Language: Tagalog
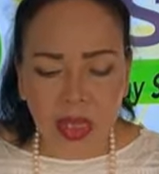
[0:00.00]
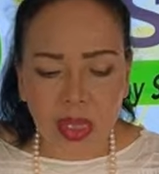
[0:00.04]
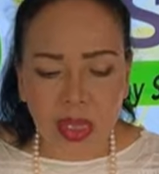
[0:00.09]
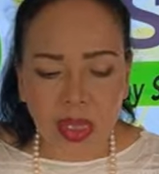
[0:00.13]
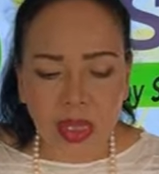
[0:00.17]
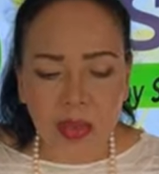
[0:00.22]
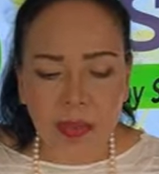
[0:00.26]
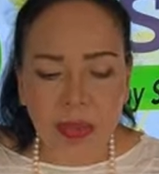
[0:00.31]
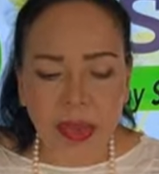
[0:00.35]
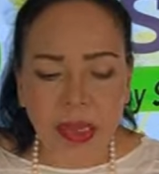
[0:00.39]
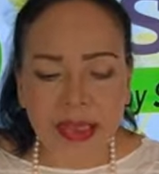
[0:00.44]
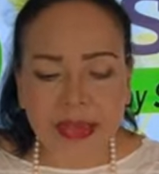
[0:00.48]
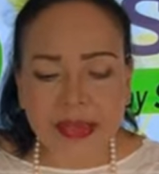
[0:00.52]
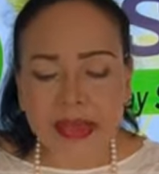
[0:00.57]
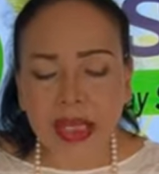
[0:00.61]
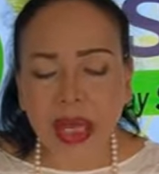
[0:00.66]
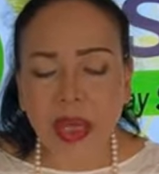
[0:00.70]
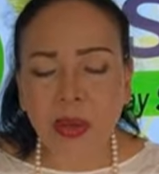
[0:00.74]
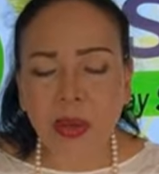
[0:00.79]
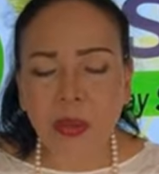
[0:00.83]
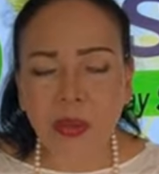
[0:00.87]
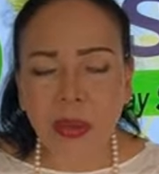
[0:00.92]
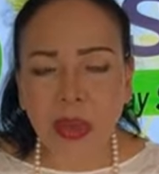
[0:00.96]
Kaya mga
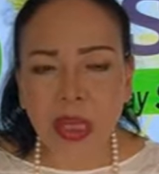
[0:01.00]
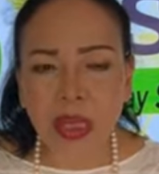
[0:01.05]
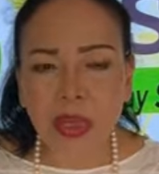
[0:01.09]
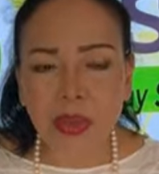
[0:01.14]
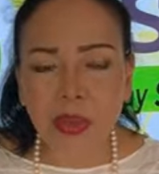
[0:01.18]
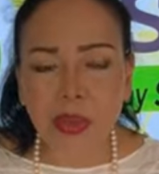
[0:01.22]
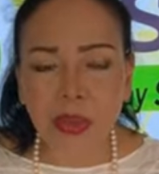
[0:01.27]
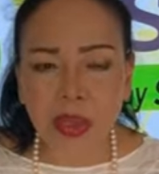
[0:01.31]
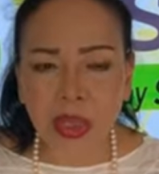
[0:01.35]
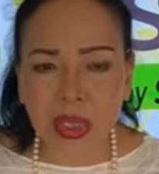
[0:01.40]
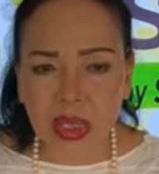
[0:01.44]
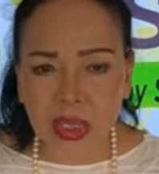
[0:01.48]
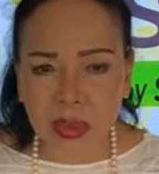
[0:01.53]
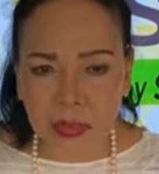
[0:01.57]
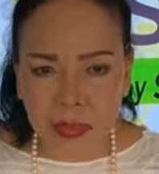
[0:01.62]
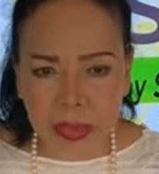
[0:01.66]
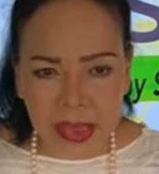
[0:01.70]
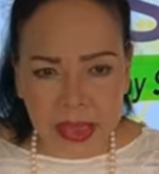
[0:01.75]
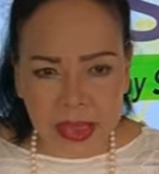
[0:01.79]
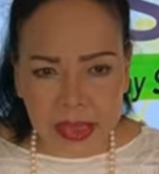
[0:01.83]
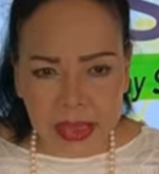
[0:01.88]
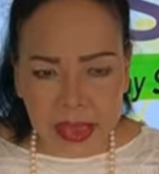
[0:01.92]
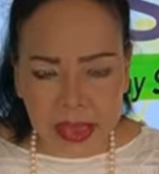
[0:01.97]
taong meron
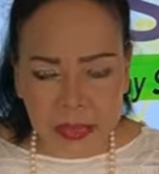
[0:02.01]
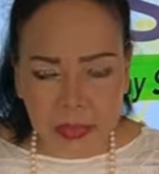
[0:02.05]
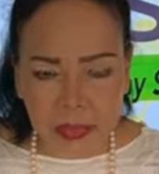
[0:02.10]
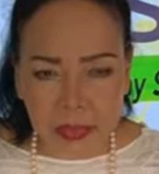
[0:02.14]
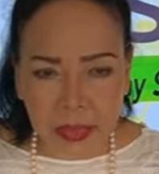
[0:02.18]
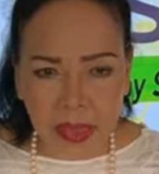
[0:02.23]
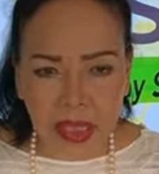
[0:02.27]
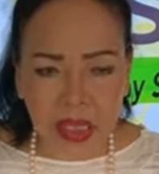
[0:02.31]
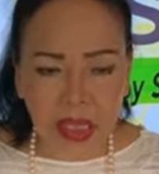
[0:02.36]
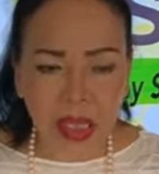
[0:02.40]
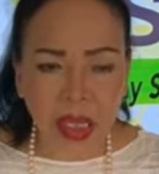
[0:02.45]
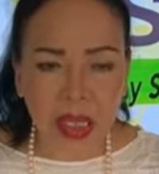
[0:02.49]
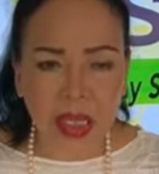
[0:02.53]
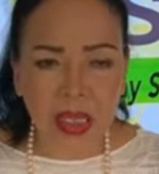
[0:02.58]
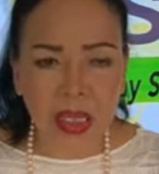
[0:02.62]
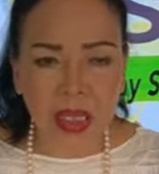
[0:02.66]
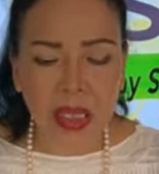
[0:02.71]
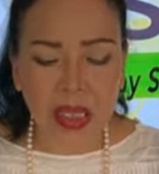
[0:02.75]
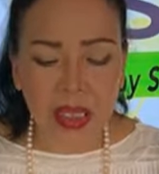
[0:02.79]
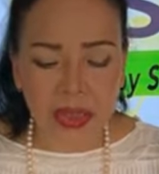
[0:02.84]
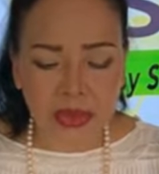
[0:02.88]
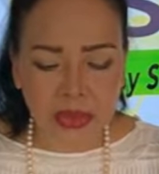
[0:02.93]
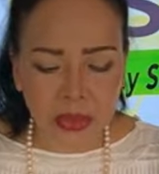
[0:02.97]
diabetic, pagka
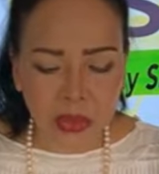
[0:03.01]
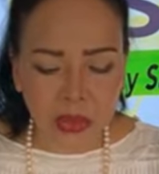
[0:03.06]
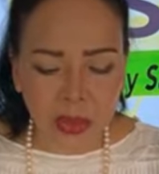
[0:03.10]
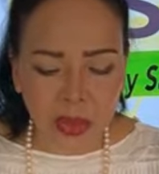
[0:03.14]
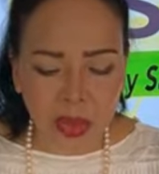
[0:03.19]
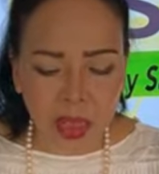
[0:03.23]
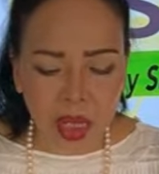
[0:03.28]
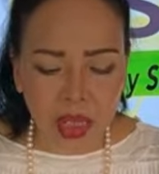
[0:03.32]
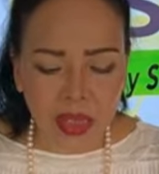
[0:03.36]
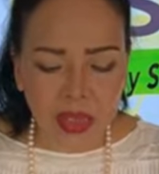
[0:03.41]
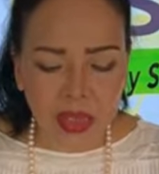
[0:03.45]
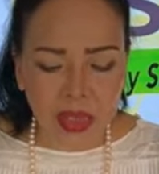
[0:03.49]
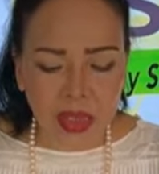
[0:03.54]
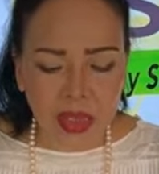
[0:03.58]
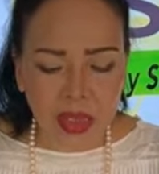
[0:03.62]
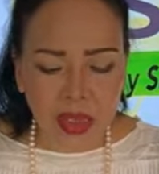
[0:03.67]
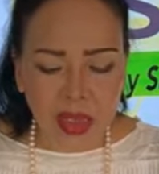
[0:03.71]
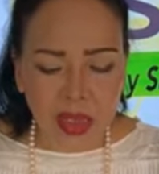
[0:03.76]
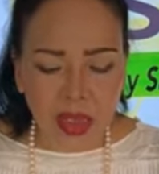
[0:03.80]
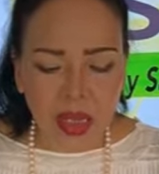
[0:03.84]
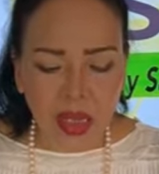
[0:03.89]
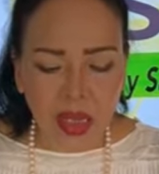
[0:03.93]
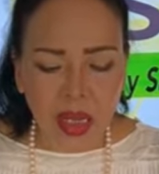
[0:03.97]
nagkasugat,
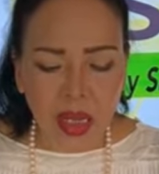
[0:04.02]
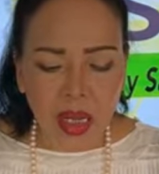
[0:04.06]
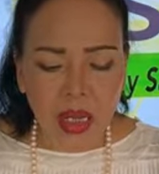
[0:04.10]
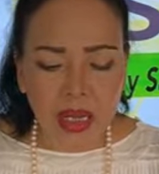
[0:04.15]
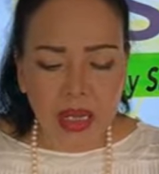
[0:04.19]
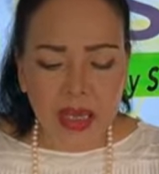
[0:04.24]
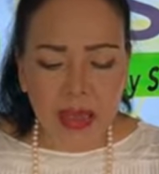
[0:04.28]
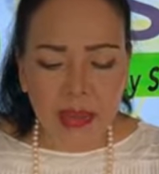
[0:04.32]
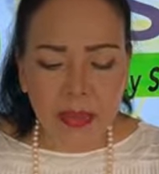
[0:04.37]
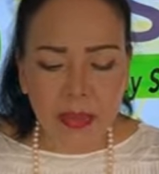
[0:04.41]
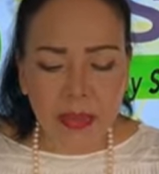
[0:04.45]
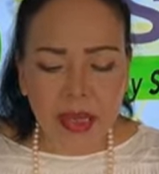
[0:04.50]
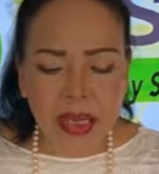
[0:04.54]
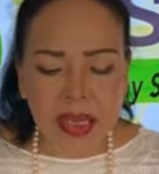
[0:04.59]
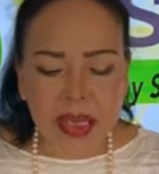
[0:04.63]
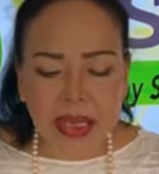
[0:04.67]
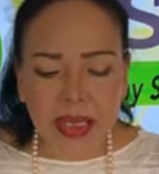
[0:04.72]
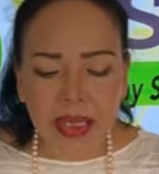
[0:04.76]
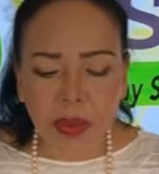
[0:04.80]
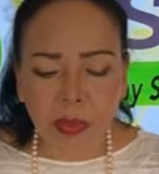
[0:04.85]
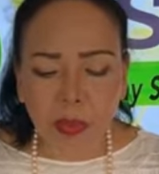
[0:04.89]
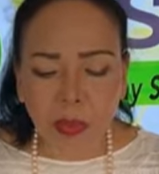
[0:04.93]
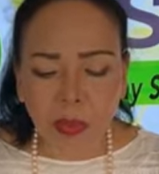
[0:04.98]
ay
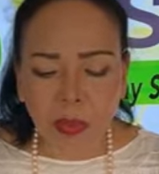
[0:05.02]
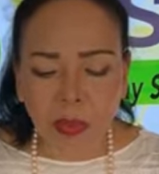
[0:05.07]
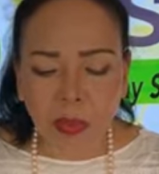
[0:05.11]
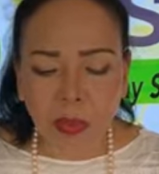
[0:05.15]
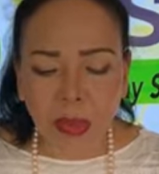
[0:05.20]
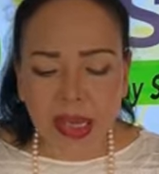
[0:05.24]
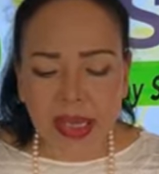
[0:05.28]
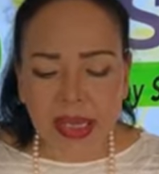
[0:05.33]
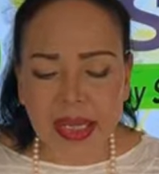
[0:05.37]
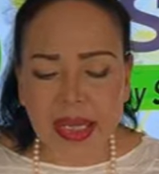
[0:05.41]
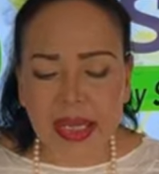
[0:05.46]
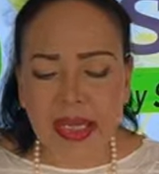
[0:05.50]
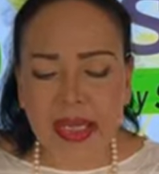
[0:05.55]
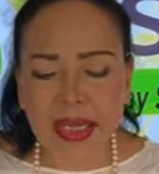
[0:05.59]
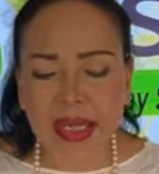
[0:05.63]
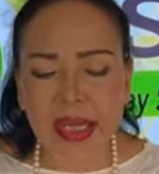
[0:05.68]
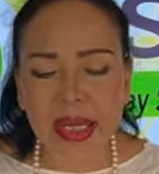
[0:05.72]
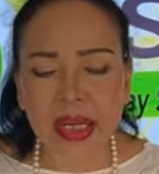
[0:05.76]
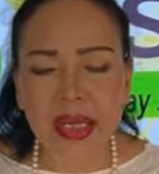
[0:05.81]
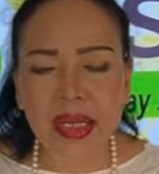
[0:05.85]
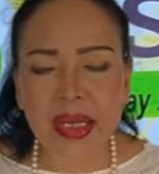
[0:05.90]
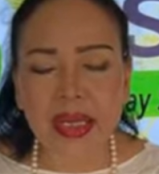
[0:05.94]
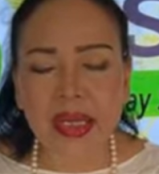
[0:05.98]
mahirap gumaling
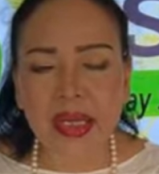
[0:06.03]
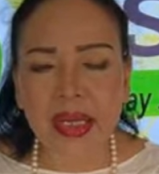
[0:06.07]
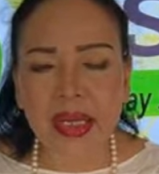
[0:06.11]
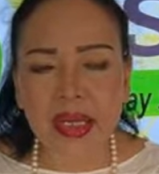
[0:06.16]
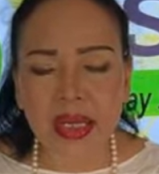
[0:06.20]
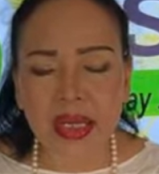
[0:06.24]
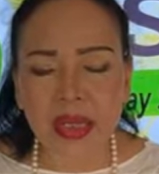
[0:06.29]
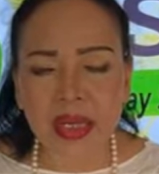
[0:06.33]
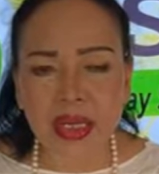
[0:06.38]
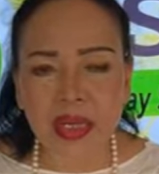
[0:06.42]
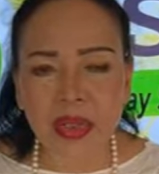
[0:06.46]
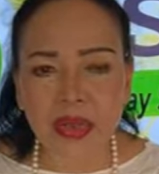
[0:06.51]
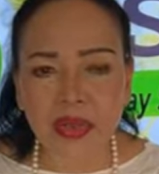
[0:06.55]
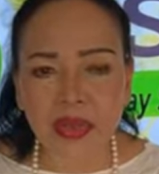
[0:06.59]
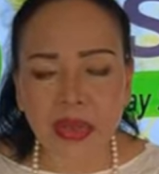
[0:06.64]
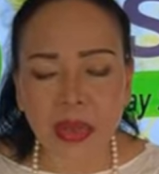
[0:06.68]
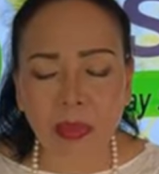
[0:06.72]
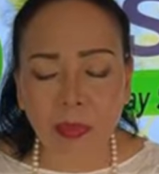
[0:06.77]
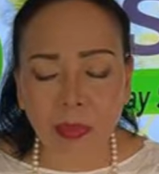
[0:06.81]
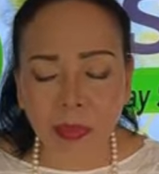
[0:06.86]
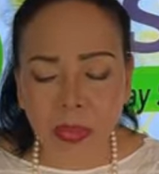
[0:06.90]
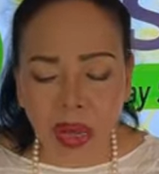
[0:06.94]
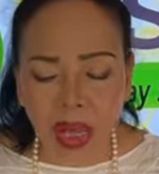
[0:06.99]
kasi narireduce
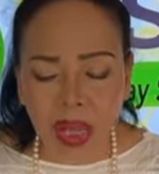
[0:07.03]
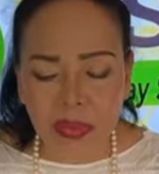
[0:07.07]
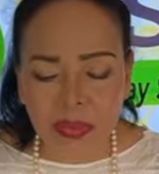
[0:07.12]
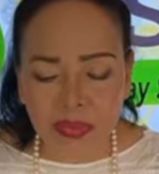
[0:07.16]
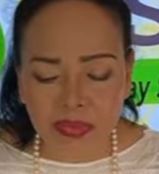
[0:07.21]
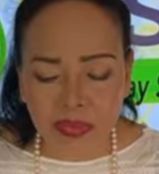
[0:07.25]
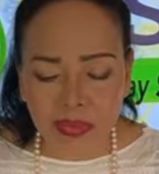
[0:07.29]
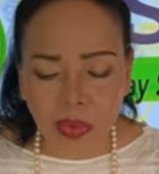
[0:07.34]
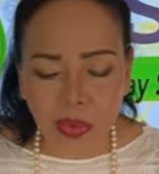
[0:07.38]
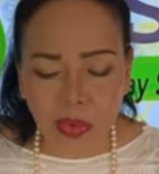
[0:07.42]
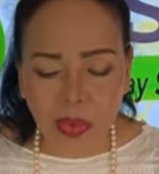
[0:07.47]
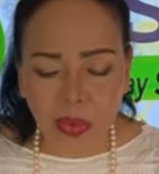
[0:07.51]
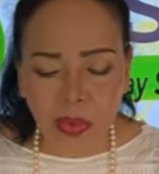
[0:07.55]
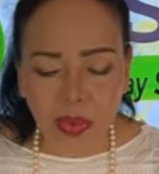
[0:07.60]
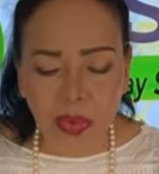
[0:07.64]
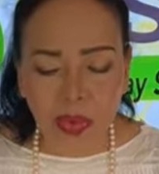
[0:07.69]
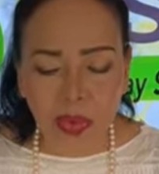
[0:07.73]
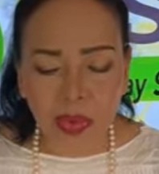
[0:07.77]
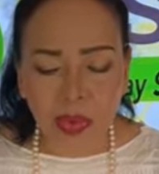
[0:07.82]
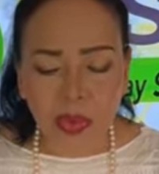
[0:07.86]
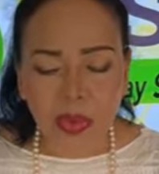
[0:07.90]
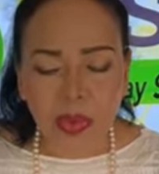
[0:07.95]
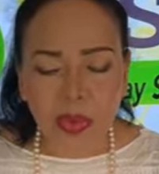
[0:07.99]
ang blood flow
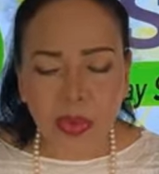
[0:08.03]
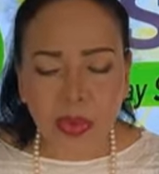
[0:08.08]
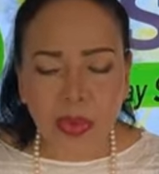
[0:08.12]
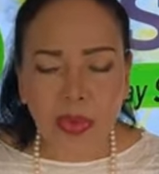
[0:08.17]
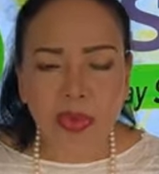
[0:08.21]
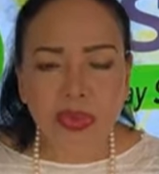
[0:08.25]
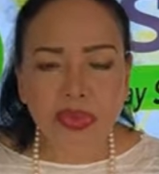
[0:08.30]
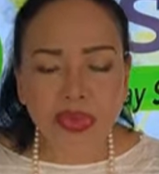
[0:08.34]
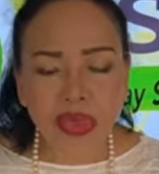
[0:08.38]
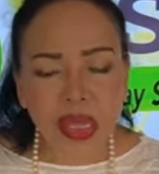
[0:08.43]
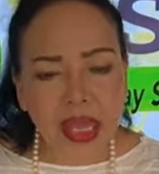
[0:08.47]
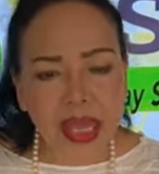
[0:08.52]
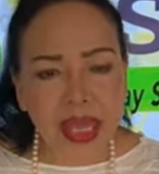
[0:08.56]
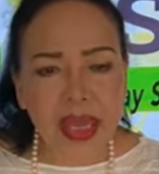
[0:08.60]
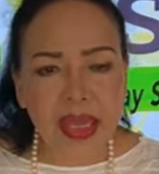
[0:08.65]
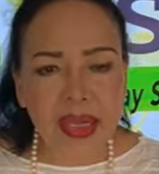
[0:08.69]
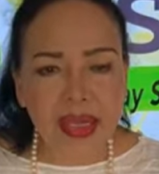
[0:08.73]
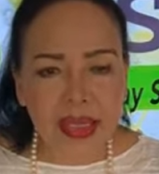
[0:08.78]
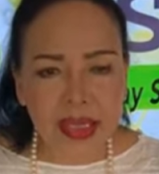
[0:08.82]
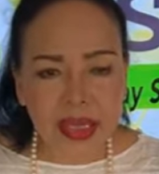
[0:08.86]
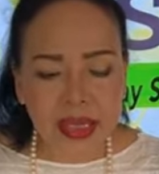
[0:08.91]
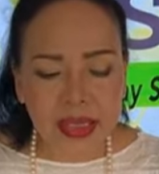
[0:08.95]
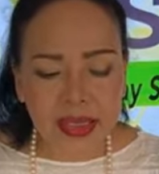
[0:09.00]
dun sa
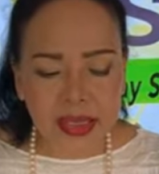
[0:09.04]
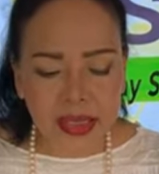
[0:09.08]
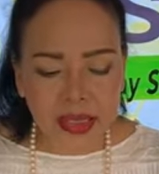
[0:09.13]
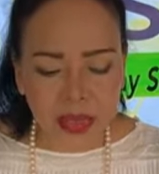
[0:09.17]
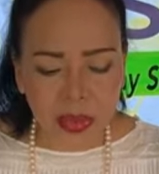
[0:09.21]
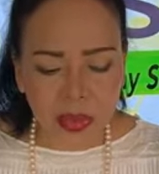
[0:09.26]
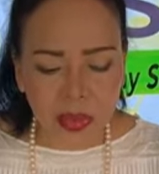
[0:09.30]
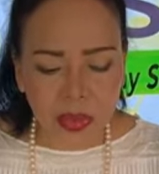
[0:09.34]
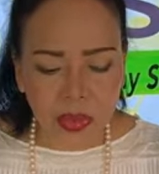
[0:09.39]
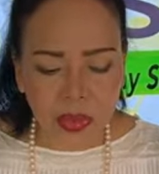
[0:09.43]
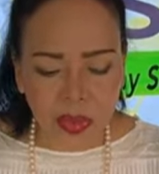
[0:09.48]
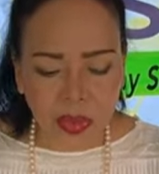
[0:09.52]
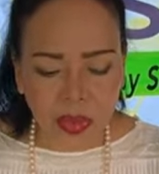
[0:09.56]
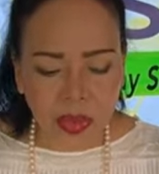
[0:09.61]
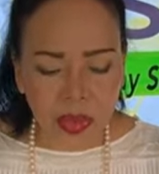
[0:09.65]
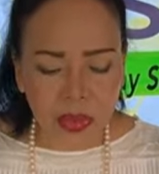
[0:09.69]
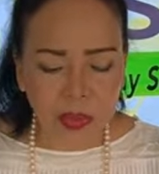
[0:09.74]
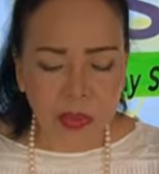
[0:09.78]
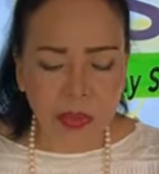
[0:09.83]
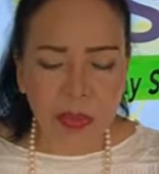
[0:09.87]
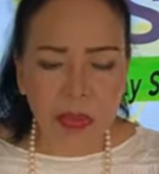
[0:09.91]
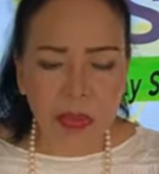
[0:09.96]
area na yon.